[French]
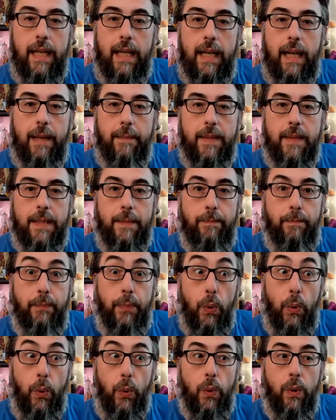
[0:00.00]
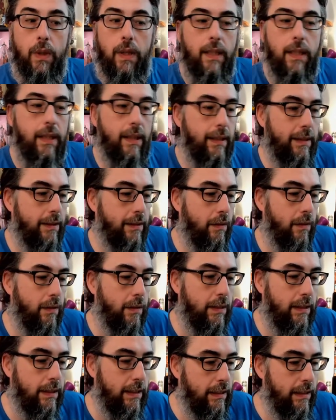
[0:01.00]
un petit peu les
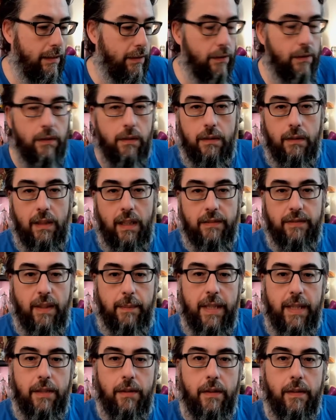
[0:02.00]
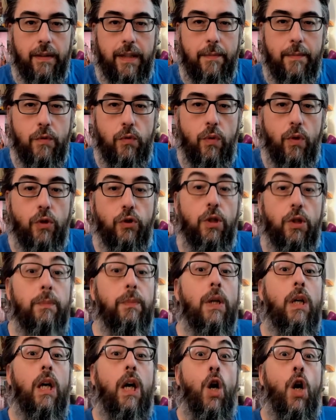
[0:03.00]
sorties de la famille de Games Workshop.
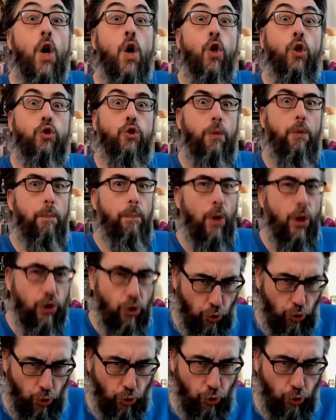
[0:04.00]
C'est parti